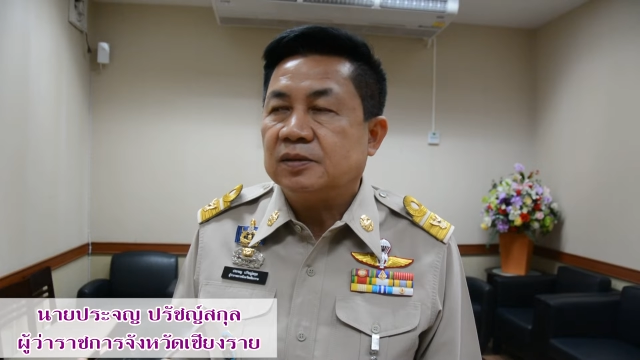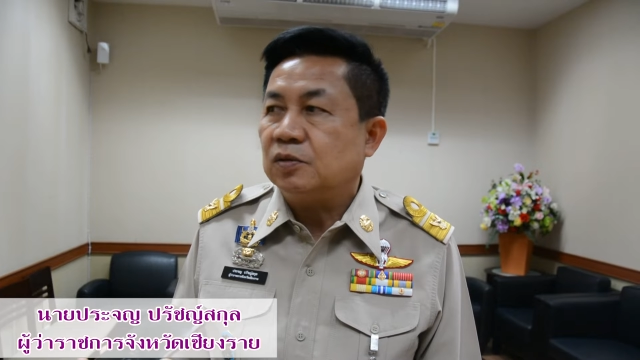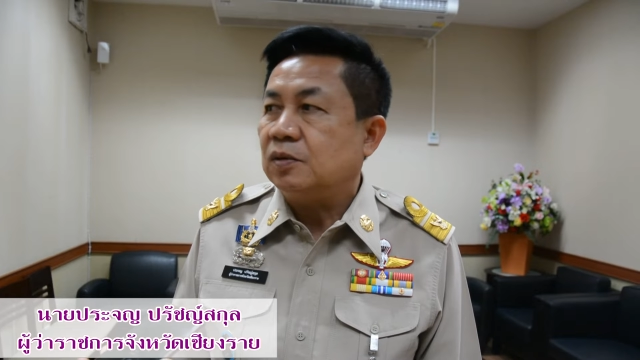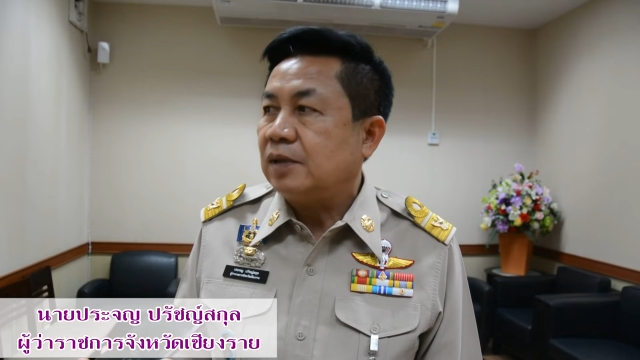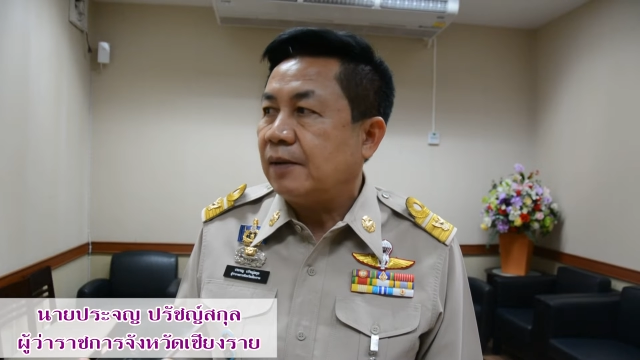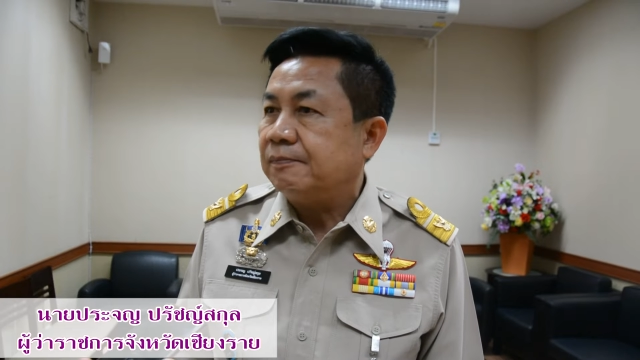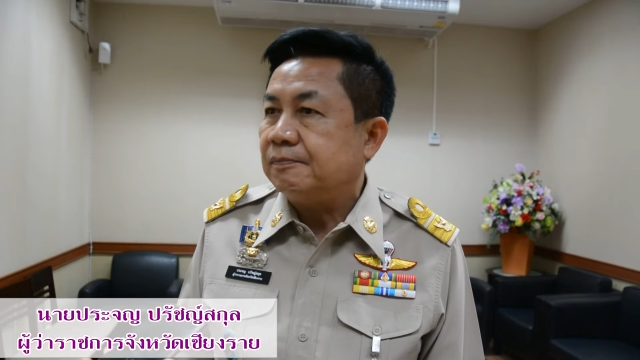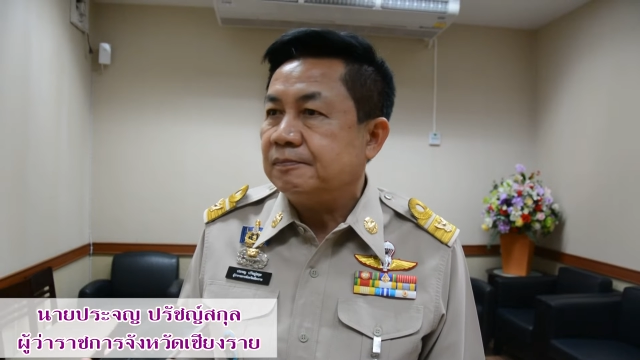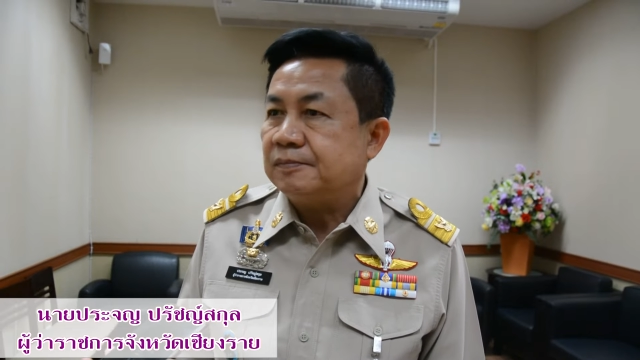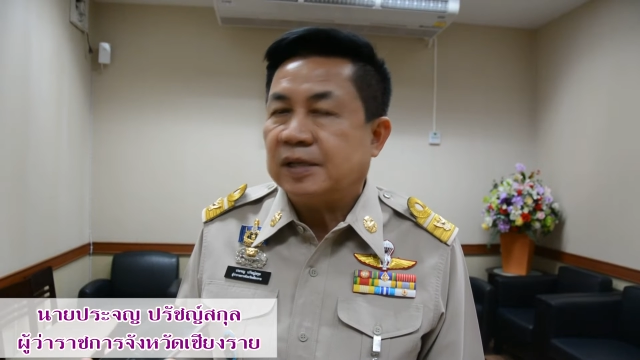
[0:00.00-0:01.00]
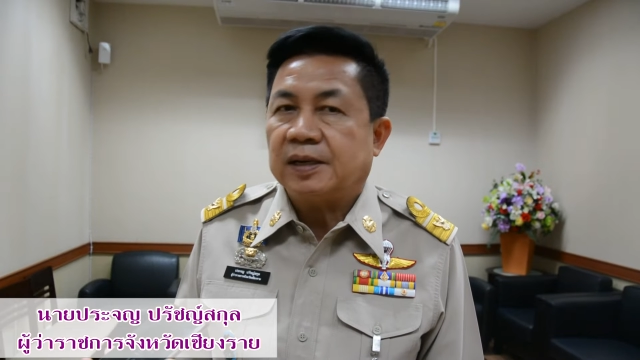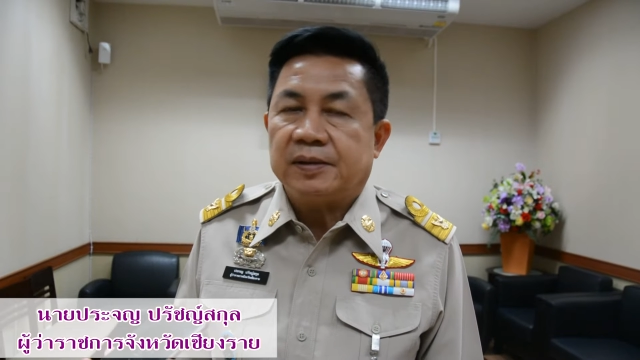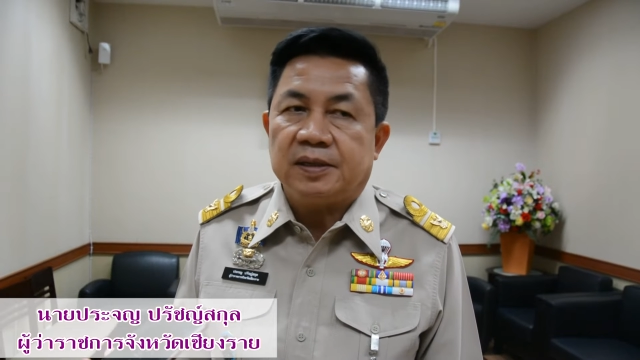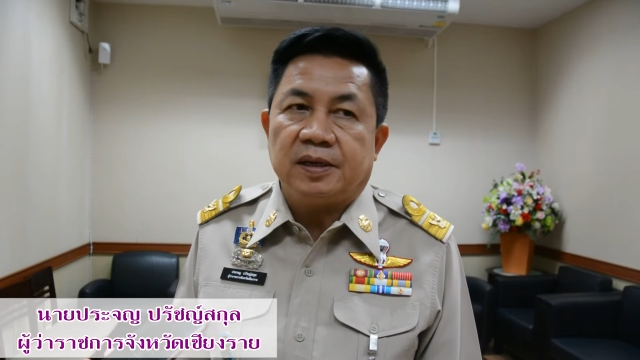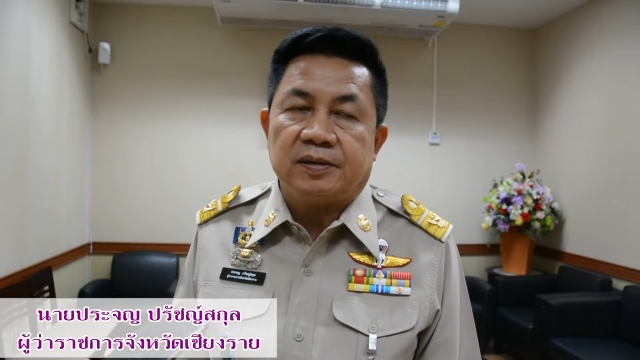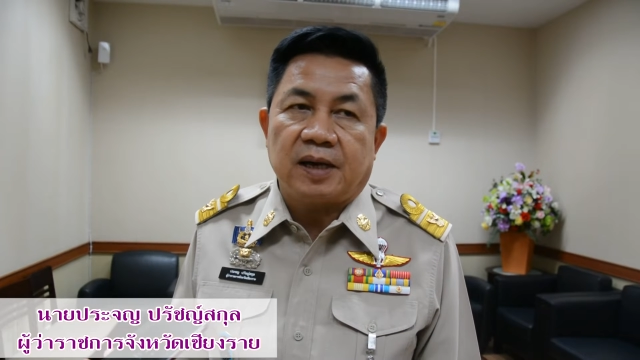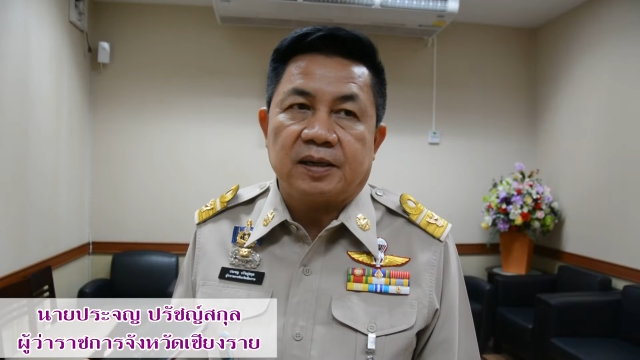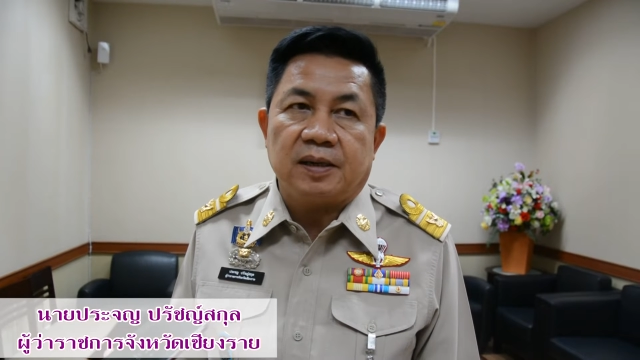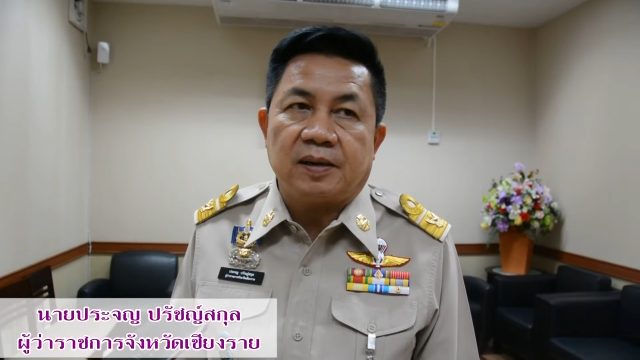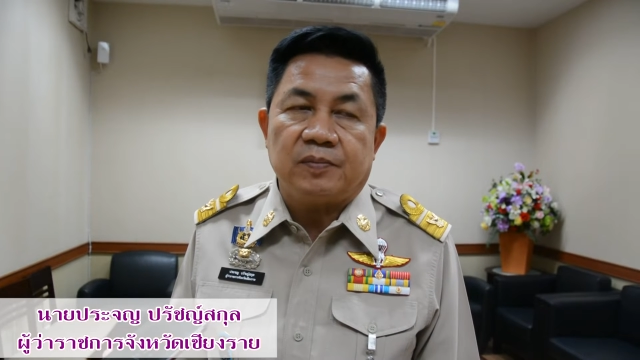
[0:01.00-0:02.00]
จุดซ้ำนะครับอันนี้ทาง
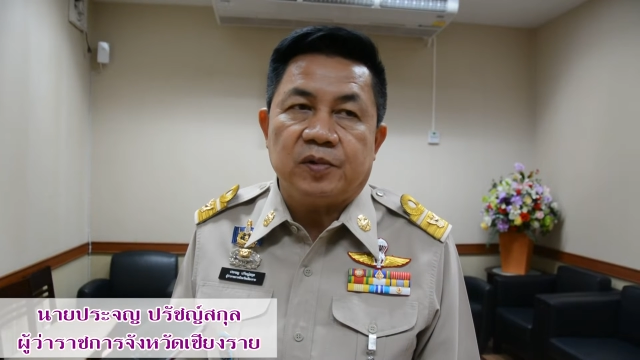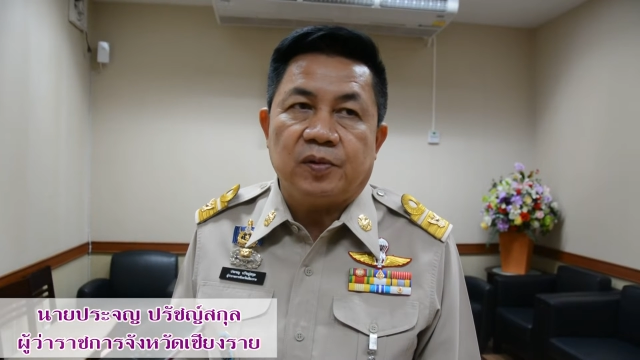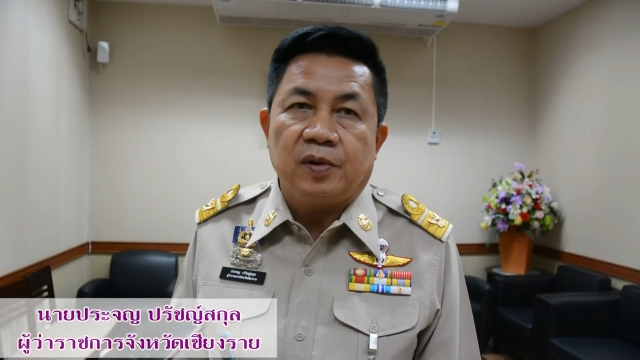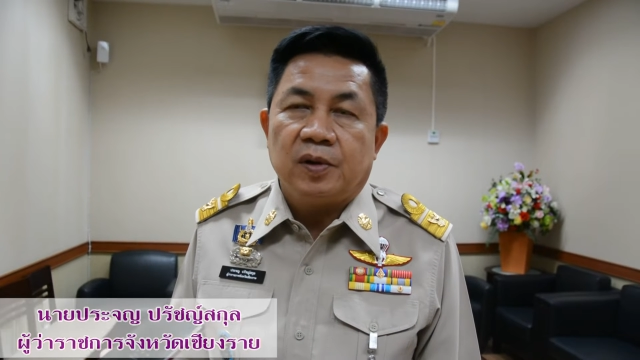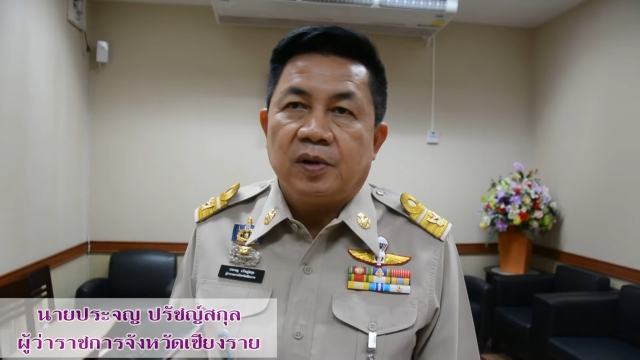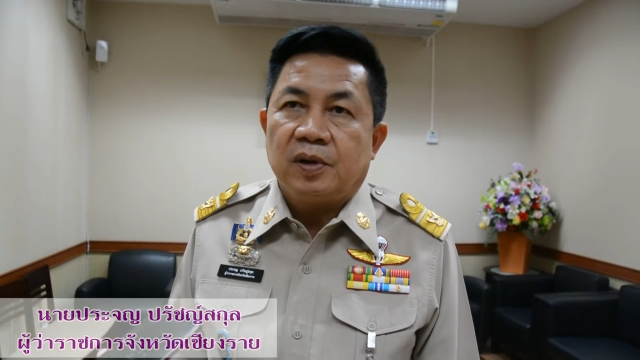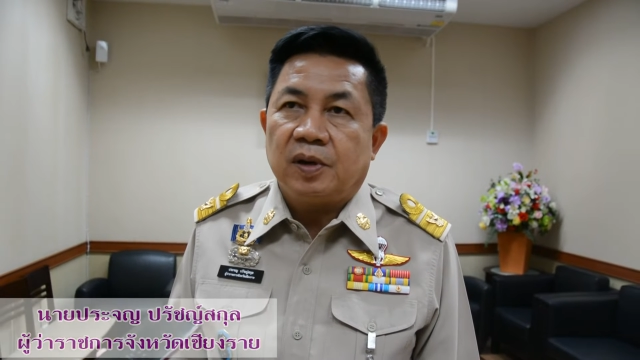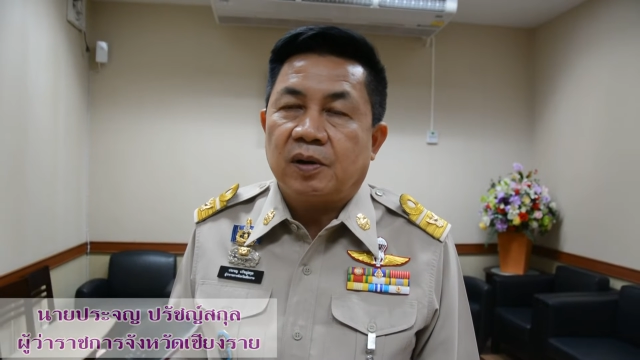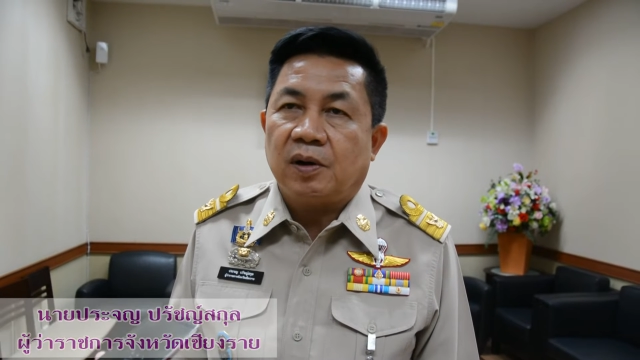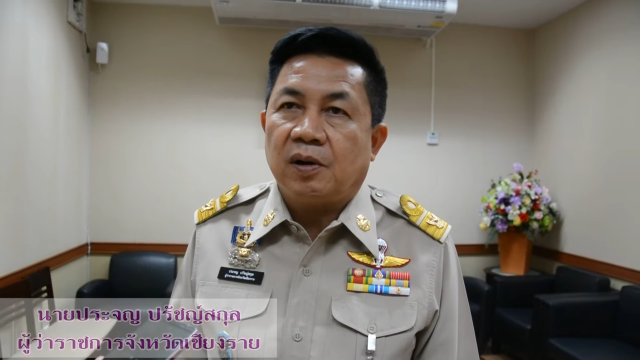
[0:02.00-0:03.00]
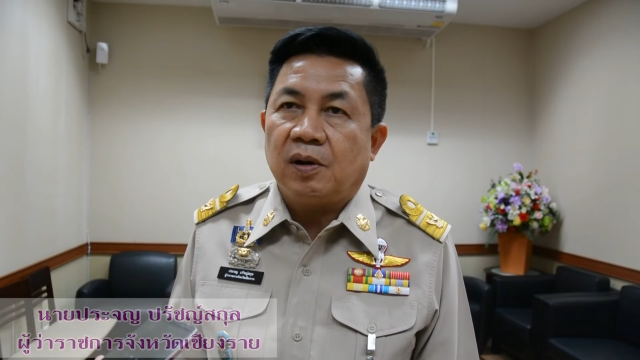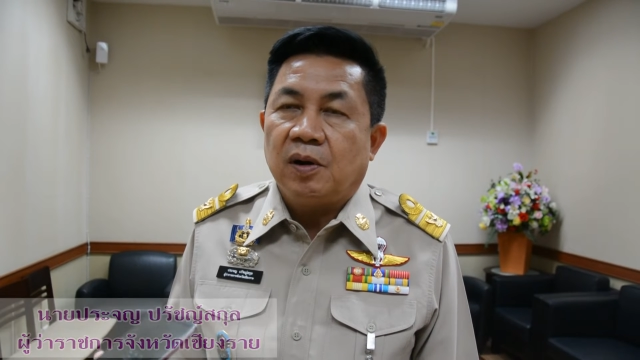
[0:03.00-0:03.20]
ที่ทำอยู่ แล้วก็